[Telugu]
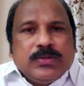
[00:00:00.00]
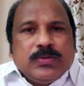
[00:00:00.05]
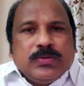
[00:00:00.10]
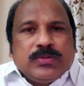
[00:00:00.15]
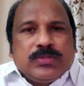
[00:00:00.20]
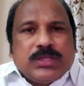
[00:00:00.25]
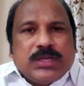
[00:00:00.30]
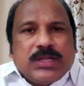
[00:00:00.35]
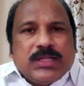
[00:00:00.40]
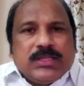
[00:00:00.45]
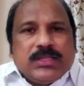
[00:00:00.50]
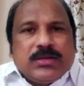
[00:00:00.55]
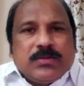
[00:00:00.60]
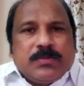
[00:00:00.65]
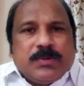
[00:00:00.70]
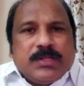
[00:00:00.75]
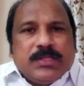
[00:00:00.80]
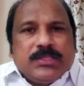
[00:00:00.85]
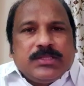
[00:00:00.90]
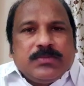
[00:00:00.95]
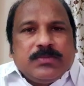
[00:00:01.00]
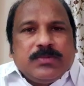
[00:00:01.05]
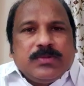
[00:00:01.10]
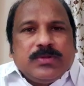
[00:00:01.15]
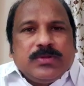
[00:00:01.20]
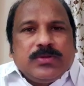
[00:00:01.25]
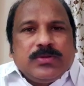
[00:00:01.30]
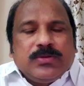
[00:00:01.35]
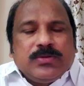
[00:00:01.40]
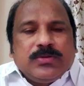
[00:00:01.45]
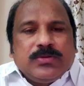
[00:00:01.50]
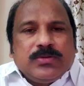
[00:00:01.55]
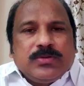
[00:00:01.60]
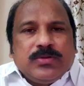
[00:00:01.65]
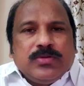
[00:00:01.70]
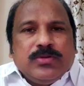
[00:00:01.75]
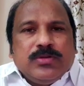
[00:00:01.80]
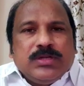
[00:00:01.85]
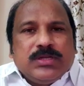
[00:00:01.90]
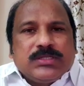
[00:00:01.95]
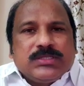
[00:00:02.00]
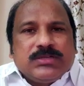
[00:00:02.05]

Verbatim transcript: ఉత్తరాంధ్ర ప్రాంతంలో రెండున్నర